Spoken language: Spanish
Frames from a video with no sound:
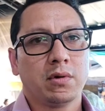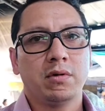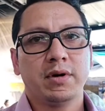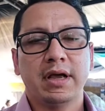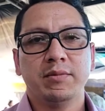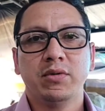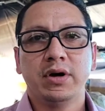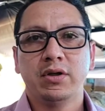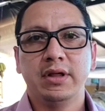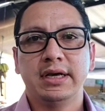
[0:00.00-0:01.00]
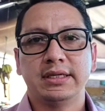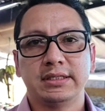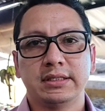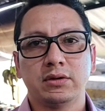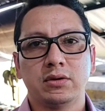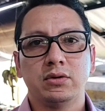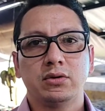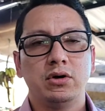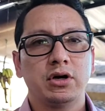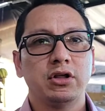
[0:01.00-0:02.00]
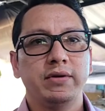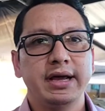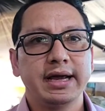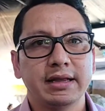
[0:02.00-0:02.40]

¿Cómo están? Muy buenos días por todos los que nos ven en